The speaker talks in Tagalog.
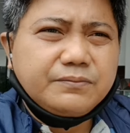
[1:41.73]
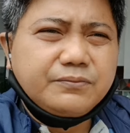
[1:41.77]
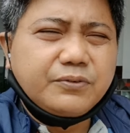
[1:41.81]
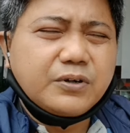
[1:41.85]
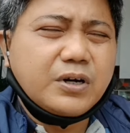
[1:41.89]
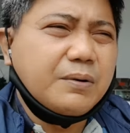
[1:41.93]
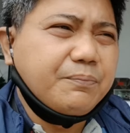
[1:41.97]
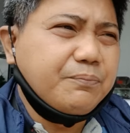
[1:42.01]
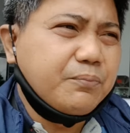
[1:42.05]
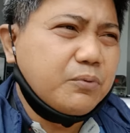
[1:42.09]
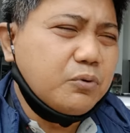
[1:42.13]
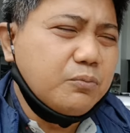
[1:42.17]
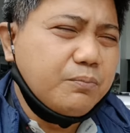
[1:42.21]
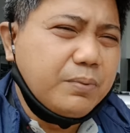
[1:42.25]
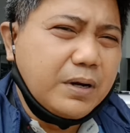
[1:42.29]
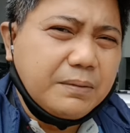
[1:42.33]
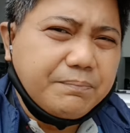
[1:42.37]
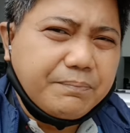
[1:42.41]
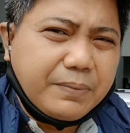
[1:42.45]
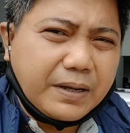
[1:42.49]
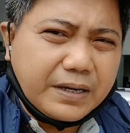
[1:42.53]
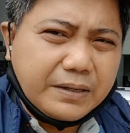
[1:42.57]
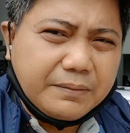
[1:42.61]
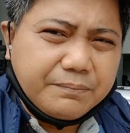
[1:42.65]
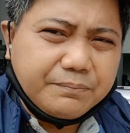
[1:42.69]
for approval
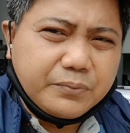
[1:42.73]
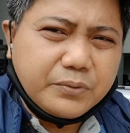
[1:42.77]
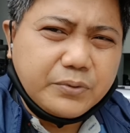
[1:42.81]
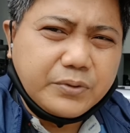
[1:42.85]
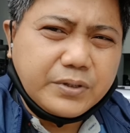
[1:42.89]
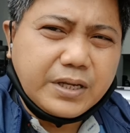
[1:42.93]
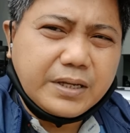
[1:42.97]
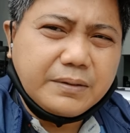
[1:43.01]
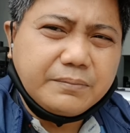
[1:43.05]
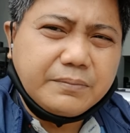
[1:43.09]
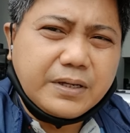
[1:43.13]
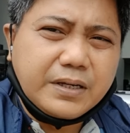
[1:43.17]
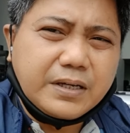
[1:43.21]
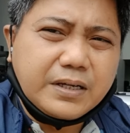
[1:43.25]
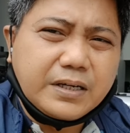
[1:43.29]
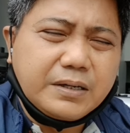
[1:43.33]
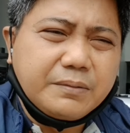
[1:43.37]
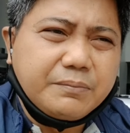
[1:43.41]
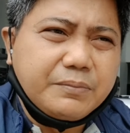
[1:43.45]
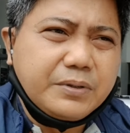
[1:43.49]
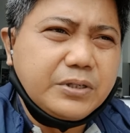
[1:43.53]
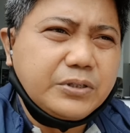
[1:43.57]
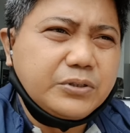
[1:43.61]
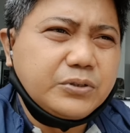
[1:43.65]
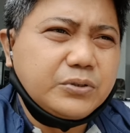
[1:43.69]
pa rin po yan mga
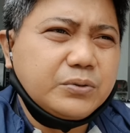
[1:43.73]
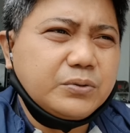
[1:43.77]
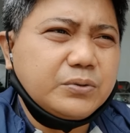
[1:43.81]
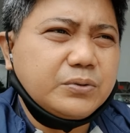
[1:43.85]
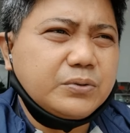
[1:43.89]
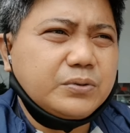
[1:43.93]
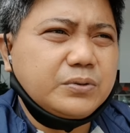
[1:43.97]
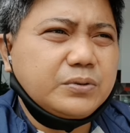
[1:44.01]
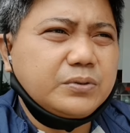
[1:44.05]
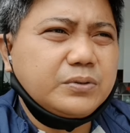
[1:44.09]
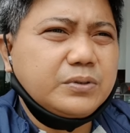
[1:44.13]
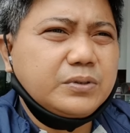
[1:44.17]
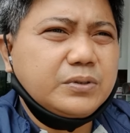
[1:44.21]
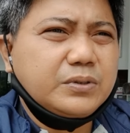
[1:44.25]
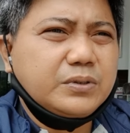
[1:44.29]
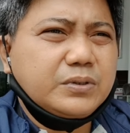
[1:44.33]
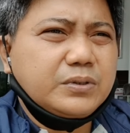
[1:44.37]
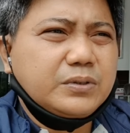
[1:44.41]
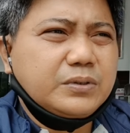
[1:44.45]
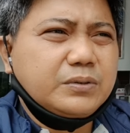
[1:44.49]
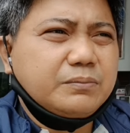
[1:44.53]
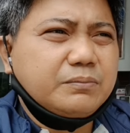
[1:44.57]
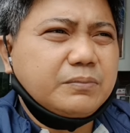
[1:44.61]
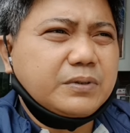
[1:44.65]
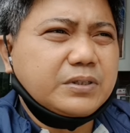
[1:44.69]
pamilso.
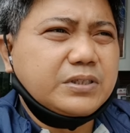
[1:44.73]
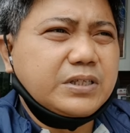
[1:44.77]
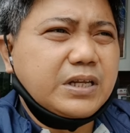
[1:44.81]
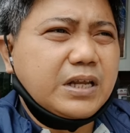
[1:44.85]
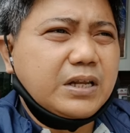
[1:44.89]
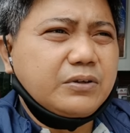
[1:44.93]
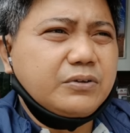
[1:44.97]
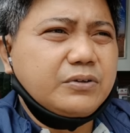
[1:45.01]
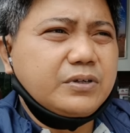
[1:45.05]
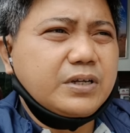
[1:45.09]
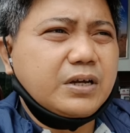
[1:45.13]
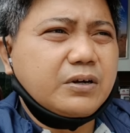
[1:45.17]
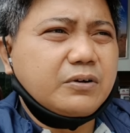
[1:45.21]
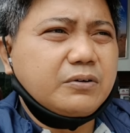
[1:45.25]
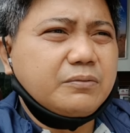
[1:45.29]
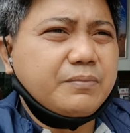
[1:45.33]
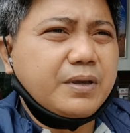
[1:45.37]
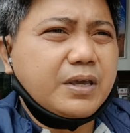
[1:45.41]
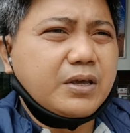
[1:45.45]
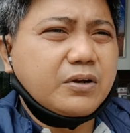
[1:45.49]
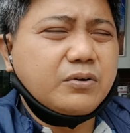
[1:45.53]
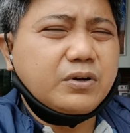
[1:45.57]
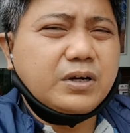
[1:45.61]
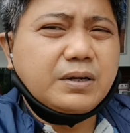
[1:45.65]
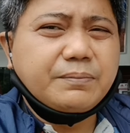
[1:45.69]
Mas lalo na kung
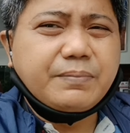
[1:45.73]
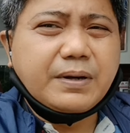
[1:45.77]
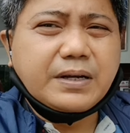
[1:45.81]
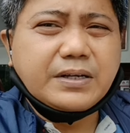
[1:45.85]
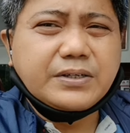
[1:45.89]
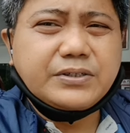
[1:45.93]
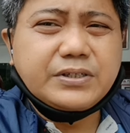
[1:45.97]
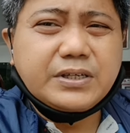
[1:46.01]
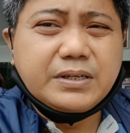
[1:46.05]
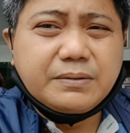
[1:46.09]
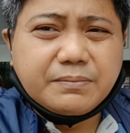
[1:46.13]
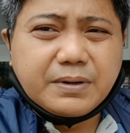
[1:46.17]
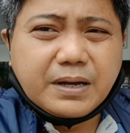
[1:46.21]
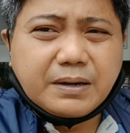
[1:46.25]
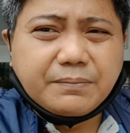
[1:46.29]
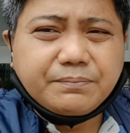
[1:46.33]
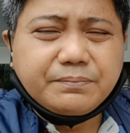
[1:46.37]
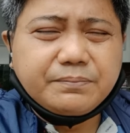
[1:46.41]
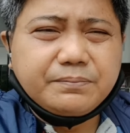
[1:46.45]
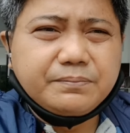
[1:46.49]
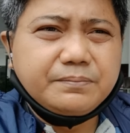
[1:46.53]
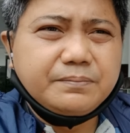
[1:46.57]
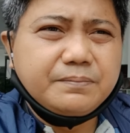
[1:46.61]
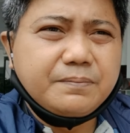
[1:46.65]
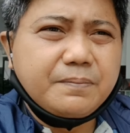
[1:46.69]
meron ka pang CMAP,
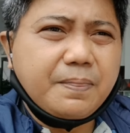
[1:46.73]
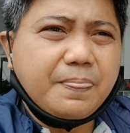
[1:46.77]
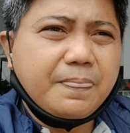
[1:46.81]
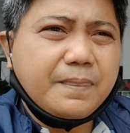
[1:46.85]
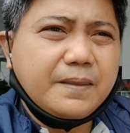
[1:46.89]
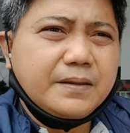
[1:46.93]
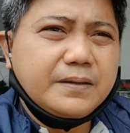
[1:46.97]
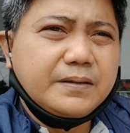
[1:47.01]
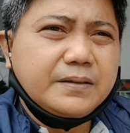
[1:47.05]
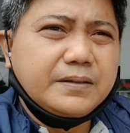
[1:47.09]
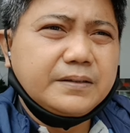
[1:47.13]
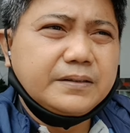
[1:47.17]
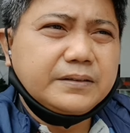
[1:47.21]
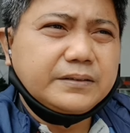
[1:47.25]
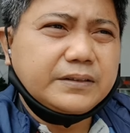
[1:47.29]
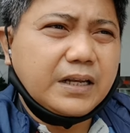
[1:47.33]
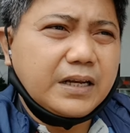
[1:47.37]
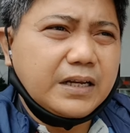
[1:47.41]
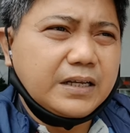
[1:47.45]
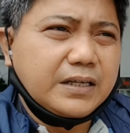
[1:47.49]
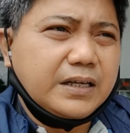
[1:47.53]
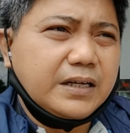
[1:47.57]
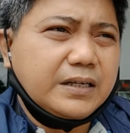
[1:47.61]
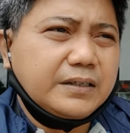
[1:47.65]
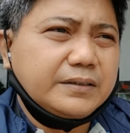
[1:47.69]

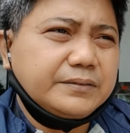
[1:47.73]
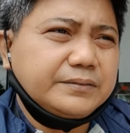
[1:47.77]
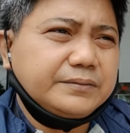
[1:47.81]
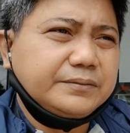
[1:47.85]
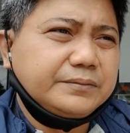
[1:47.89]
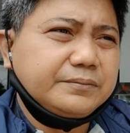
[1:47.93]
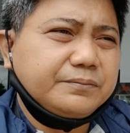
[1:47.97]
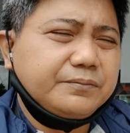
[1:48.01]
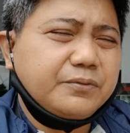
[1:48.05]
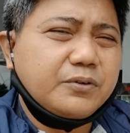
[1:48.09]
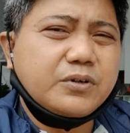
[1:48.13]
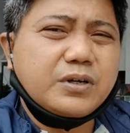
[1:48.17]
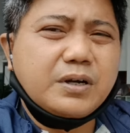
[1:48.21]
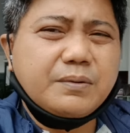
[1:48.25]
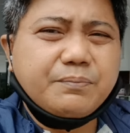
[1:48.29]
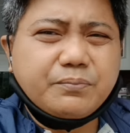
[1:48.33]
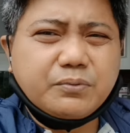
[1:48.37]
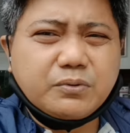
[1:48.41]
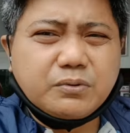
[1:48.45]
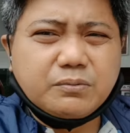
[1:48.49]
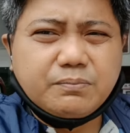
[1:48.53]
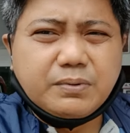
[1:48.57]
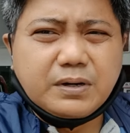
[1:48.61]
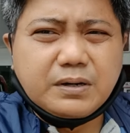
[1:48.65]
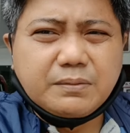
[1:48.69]
talagang for
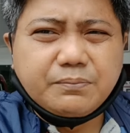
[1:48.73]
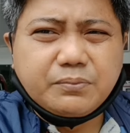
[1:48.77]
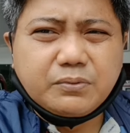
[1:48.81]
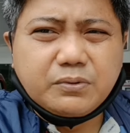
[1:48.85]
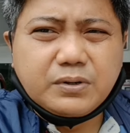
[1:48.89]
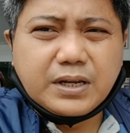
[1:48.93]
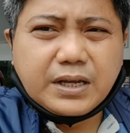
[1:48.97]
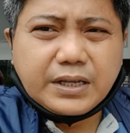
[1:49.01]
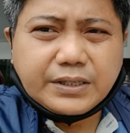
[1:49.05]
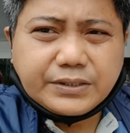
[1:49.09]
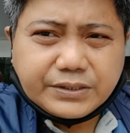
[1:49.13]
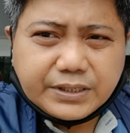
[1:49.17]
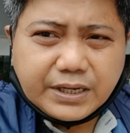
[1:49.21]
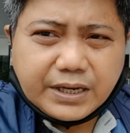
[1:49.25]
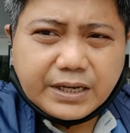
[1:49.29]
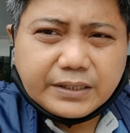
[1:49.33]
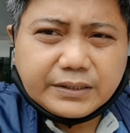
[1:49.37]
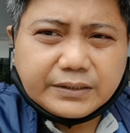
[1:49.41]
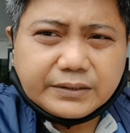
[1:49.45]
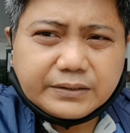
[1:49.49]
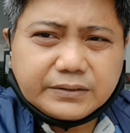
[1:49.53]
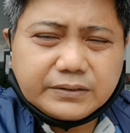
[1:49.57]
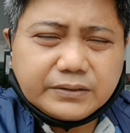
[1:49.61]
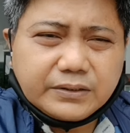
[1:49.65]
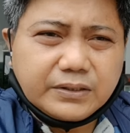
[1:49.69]
approval po lahat yan.
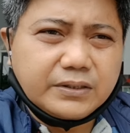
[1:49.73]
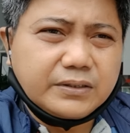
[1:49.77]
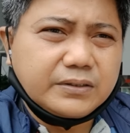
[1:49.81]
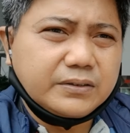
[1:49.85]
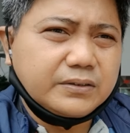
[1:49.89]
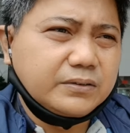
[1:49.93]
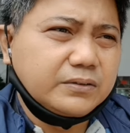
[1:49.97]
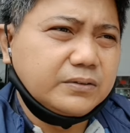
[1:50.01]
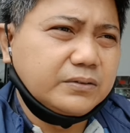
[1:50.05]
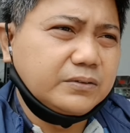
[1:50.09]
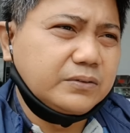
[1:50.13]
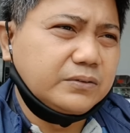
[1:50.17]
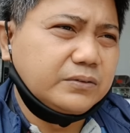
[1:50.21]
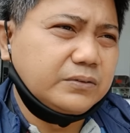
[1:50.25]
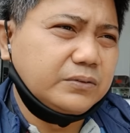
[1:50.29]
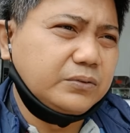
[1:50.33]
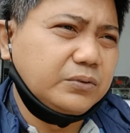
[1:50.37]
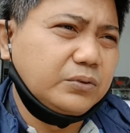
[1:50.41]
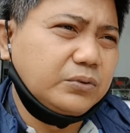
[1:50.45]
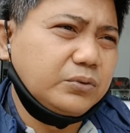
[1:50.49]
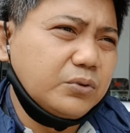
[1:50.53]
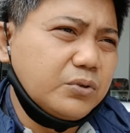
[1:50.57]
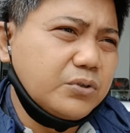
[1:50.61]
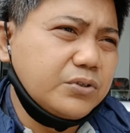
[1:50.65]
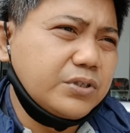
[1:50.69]
No?
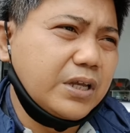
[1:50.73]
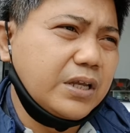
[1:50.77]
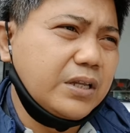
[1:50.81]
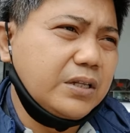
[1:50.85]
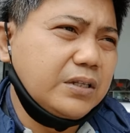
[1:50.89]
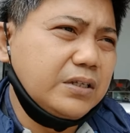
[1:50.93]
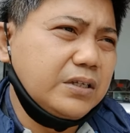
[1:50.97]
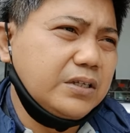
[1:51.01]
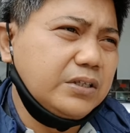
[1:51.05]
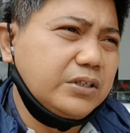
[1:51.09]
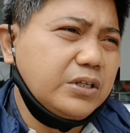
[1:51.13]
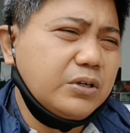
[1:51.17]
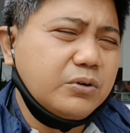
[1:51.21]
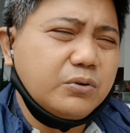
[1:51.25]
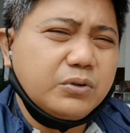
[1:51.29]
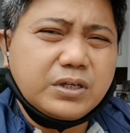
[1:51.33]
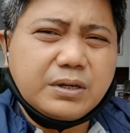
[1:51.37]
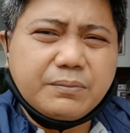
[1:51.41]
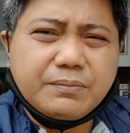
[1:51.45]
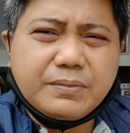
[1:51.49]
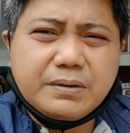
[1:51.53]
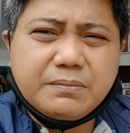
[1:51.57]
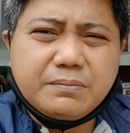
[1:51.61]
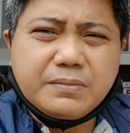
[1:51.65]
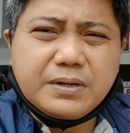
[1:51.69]
Tutusin, hindi po
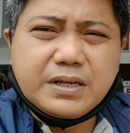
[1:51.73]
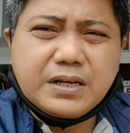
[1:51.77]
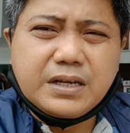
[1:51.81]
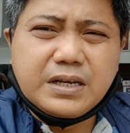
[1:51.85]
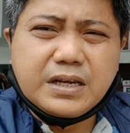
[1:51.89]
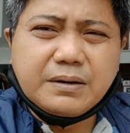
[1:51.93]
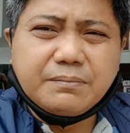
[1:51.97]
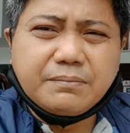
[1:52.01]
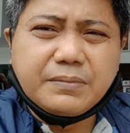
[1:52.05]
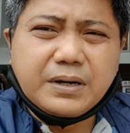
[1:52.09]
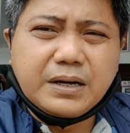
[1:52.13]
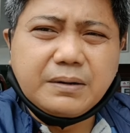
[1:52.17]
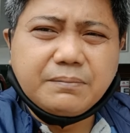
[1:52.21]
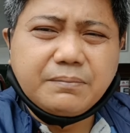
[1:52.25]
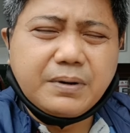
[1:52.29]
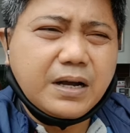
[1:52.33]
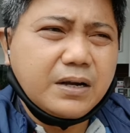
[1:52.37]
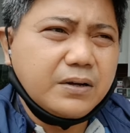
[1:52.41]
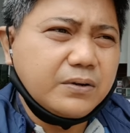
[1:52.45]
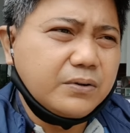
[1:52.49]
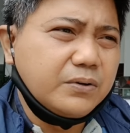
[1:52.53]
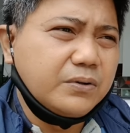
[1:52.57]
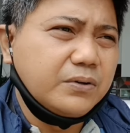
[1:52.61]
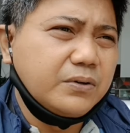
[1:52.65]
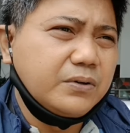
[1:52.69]
namimili ang mga
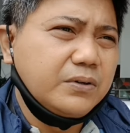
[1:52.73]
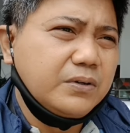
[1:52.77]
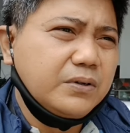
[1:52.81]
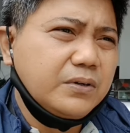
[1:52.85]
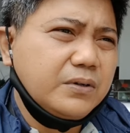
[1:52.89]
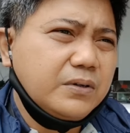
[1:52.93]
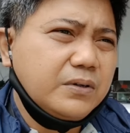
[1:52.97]
bangko.